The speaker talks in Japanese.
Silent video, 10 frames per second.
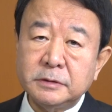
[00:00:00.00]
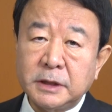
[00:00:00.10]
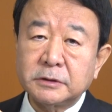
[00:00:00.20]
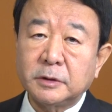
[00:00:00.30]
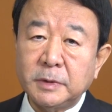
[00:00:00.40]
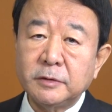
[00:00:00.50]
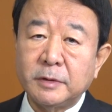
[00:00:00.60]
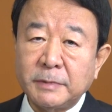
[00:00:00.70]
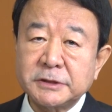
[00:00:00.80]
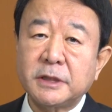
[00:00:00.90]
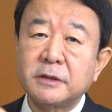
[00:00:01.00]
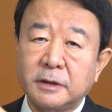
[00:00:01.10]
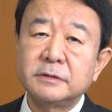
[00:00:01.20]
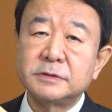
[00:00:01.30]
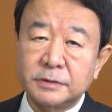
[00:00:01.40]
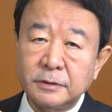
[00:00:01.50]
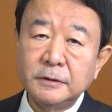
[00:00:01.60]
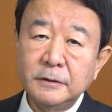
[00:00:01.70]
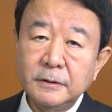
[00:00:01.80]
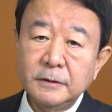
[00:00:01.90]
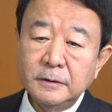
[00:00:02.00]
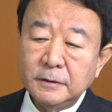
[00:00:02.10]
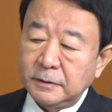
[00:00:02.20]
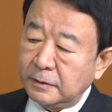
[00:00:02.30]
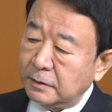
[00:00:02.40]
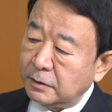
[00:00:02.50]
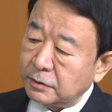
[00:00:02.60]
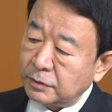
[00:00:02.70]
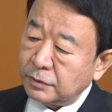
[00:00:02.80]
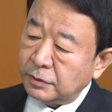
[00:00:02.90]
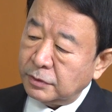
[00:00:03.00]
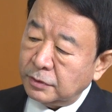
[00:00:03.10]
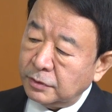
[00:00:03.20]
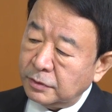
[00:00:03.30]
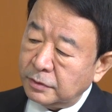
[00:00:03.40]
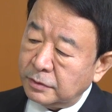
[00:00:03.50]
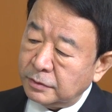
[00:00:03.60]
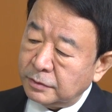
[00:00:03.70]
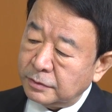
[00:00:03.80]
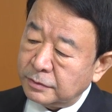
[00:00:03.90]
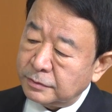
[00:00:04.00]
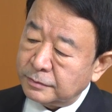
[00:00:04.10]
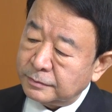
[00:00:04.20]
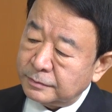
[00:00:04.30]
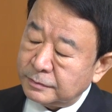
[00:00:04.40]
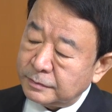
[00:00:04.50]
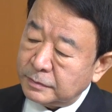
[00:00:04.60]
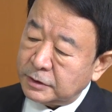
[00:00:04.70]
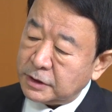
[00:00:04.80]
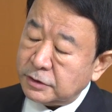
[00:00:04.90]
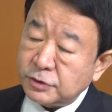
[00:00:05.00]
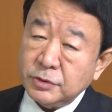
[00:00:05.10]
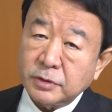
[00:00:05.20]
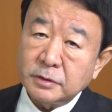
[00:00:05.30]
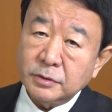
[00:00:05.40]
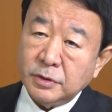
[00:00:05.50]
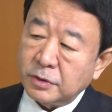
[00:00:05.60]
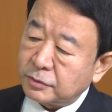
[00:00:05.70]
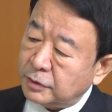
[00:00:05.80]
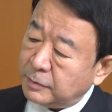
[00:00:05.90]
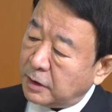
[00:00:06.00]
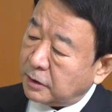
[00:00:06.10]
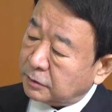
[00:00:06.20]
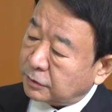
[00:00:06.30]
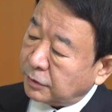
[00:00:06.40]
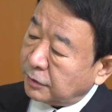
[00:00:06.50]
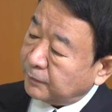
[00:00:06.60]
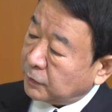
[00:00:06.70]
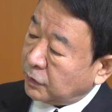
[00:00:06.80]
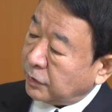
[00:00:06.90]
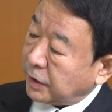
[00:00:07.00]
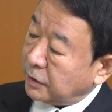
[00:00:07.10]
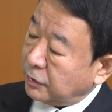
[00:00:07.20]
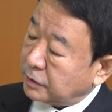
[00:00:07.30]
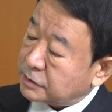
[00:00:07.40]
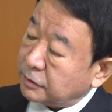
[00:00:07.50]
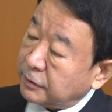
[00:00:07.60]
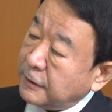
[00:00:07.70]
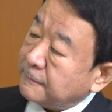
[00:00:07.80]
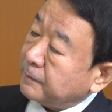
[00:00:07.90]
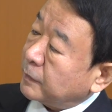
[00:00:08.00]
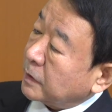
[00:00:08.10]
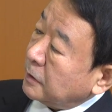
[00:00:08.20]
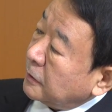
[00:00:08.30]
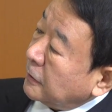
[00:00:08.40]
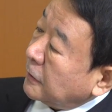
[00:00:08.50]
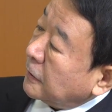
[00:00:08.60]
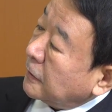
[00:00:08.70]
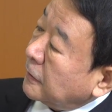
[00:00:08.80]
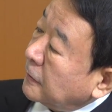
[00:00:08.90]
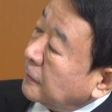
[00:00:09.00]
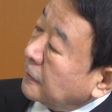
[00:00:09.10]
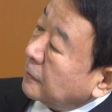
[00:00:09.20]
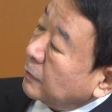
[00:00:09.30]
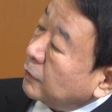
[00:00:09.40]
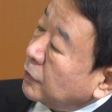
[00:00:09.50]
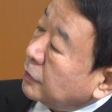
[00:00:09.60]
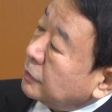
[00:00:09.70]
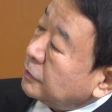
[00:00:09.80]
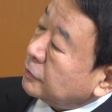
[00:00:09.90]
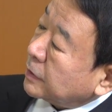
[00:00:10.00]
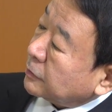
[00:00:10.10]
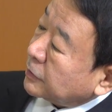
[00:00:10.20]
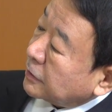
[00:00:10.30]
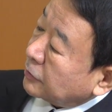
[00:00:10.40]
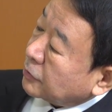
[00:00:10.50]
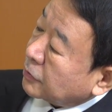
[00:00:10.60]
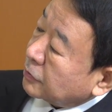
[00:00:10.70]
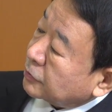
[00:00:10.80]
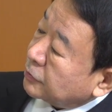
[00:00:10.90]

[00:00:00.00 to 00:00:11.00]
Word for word: くなった面は間違いなくあるんですよ。はい、この2014年のクリミア半島の併合ですよね、えー、もう言うまでもないけどここの